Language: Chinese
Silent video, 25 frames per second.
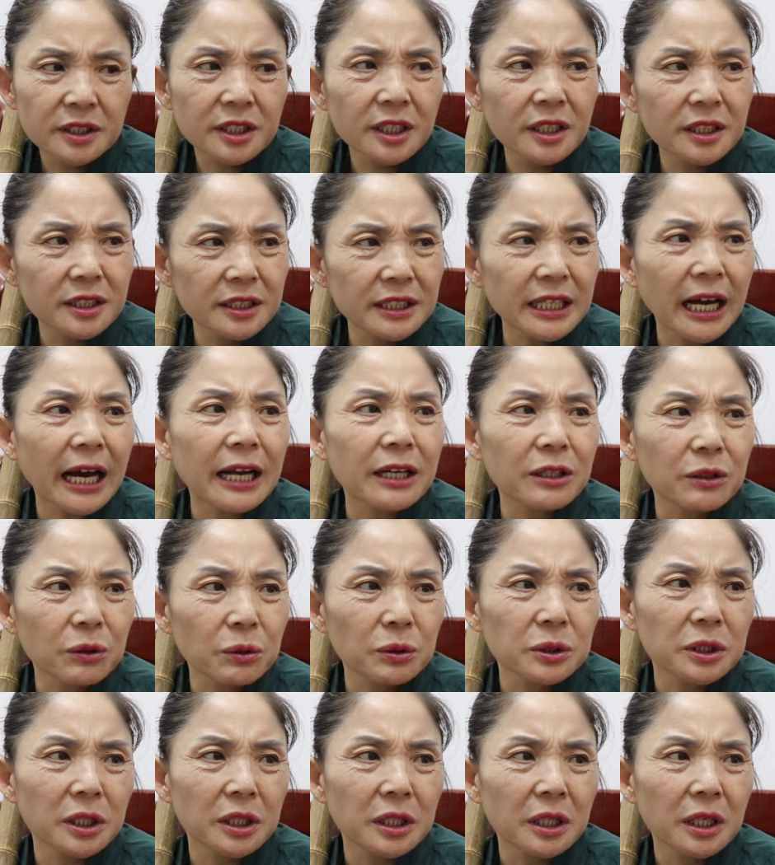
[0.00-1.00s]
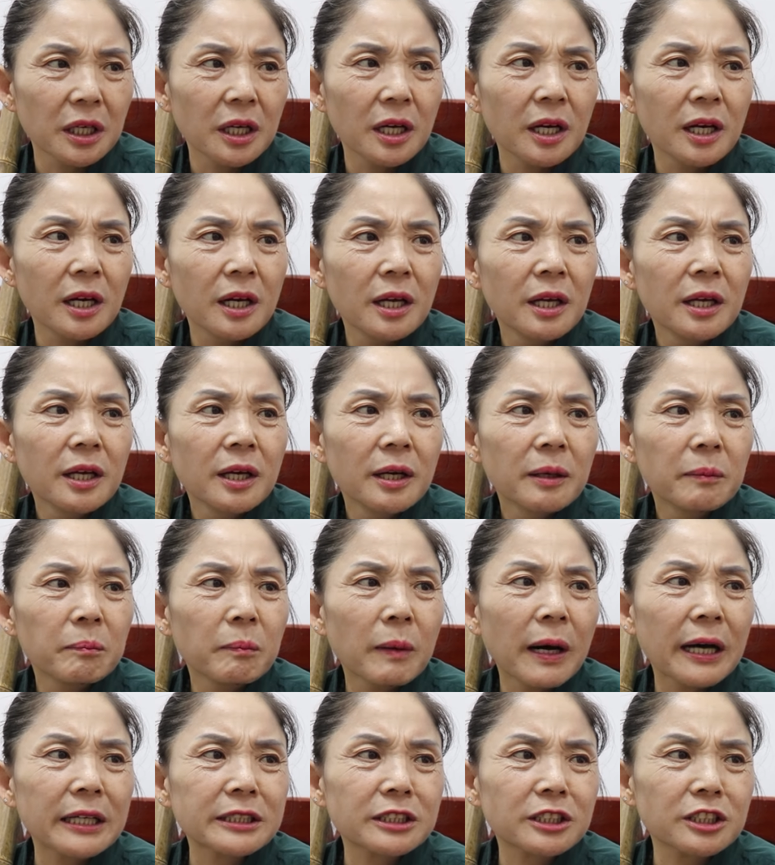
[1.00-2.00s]
挺严重的。
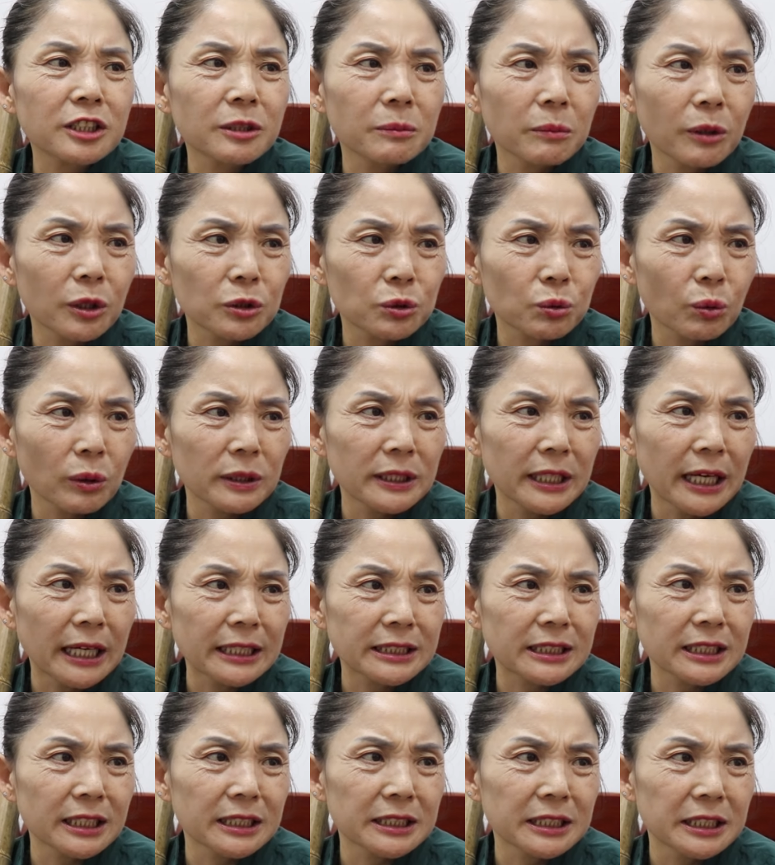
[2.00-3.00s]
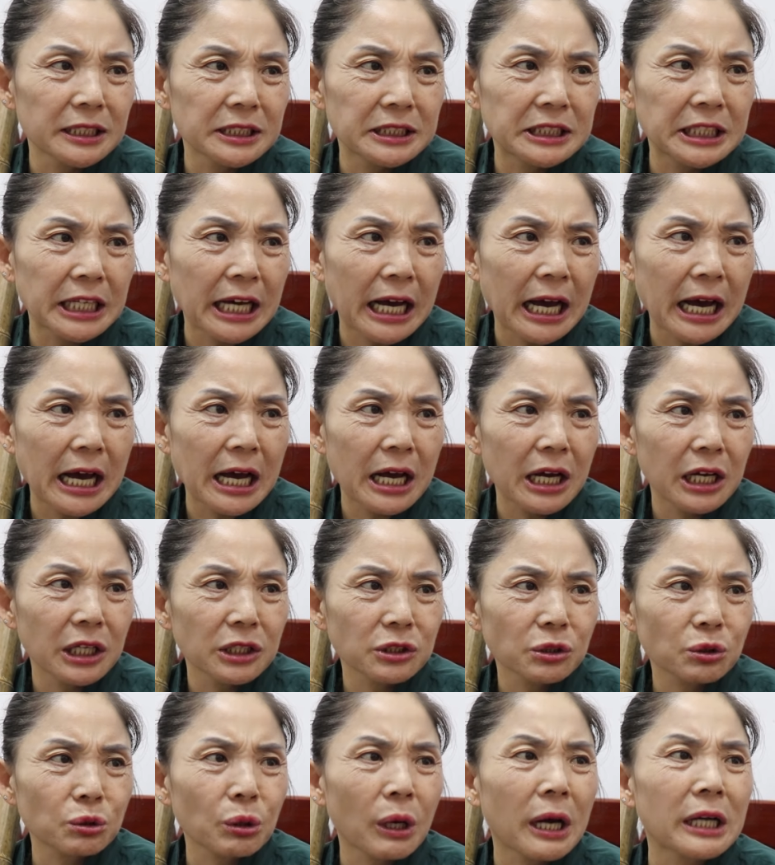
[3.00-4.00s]
妈，这么多年挣的钱
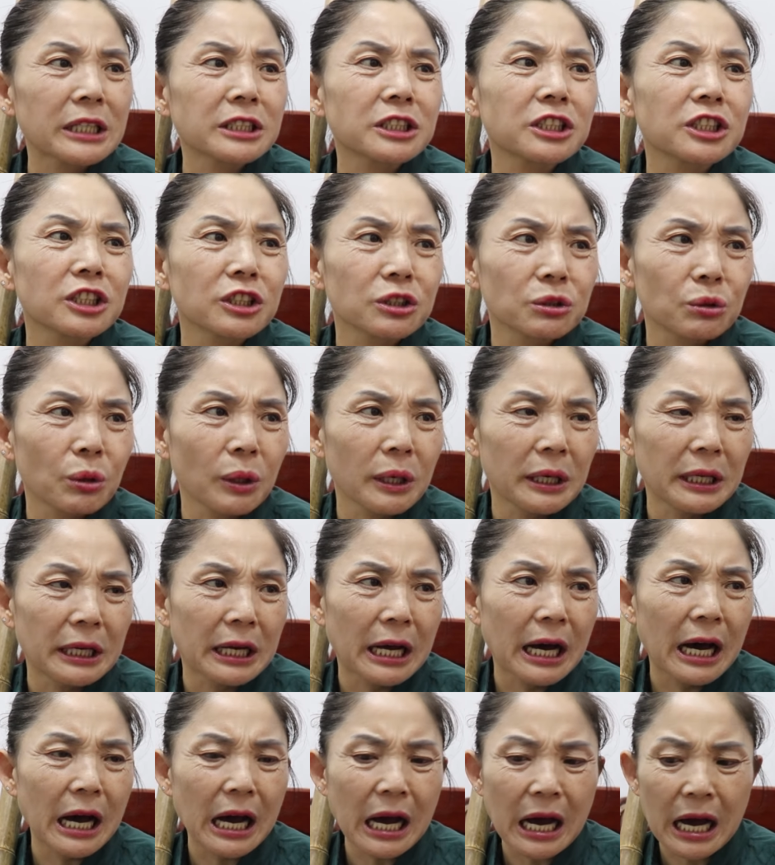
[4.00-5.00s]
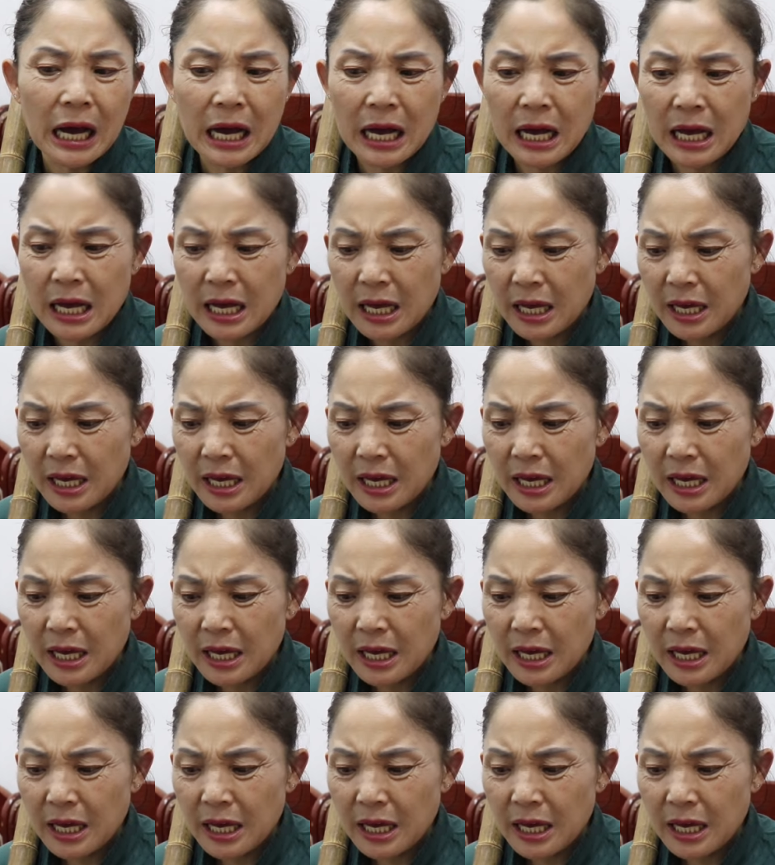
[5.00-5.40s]
全治腿了，